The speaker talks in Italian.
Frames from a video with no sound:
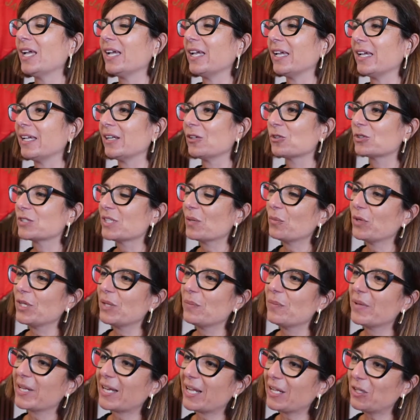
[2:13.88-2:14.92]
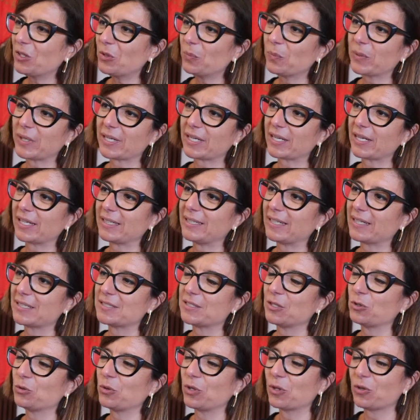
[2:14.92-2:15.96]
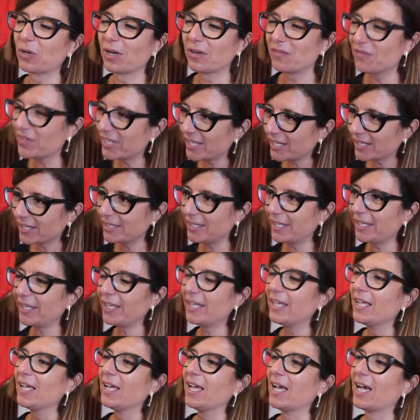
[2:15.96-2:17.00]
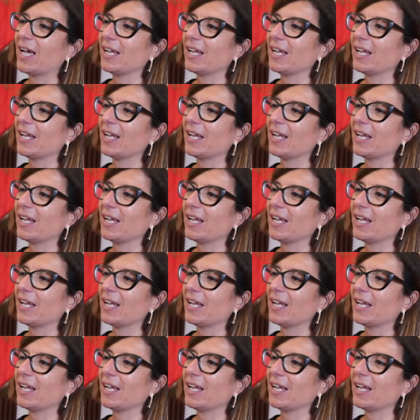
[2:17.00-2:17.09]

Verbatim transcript: eh, lo stiamo liberando per restituirlo al verde,